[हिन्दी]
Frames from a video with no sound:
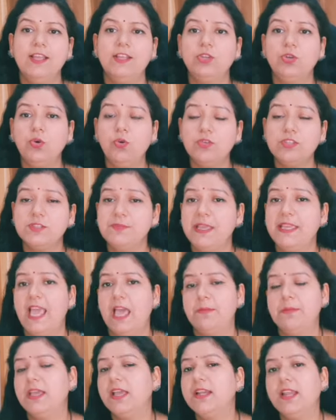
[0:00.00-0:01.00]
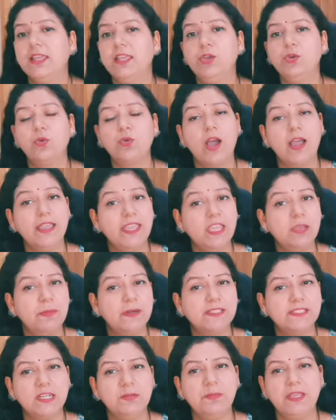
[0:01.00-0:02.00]
तो उसमें केमिकल नहीं होगा एक
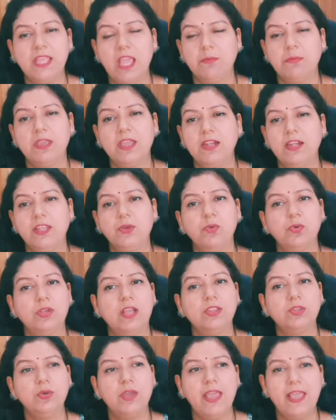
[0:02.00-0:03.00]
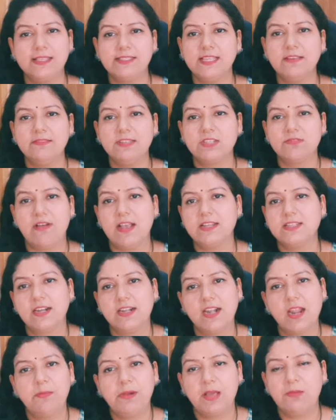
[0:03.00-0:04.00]
परसेंट भी केमिकल नहीं होगा तो ऐसा विश्वास
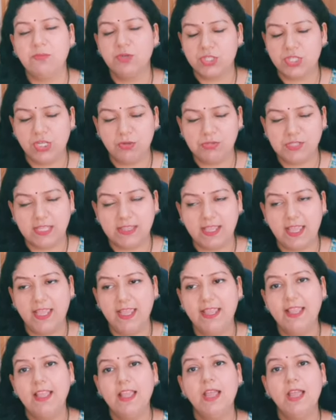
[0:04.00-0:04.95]
करना बड़ा मुश्किल हो जाता है